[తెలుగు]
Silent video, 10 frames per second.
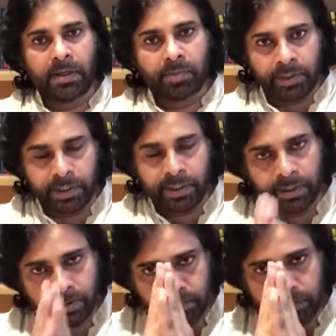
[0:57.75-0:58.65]
ప్రగాఢ
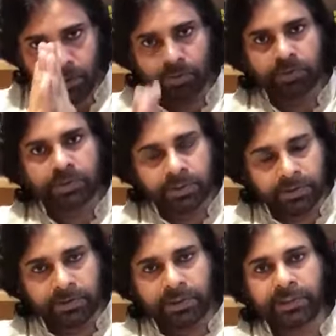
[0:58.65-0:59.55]
సానుభూతిని
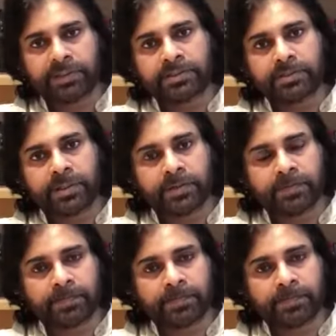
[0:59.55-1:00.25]
తెలియజేస్తున్నాను